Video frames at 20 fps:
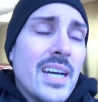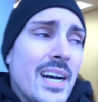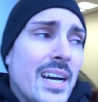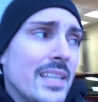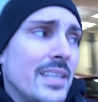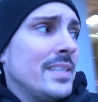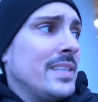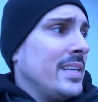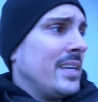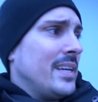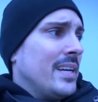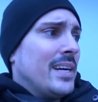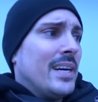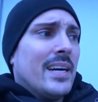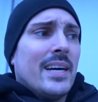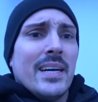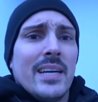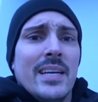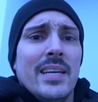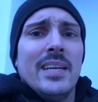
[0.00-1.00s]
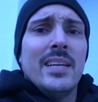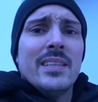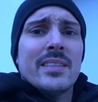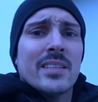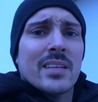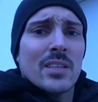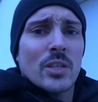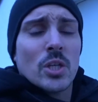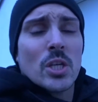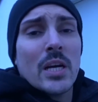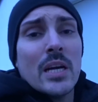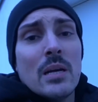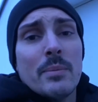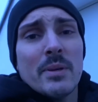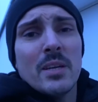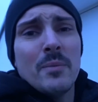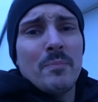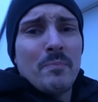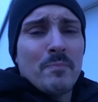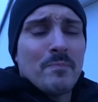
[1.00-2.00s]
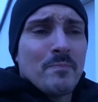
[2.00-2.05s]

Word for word: an der hinteren Scheibe.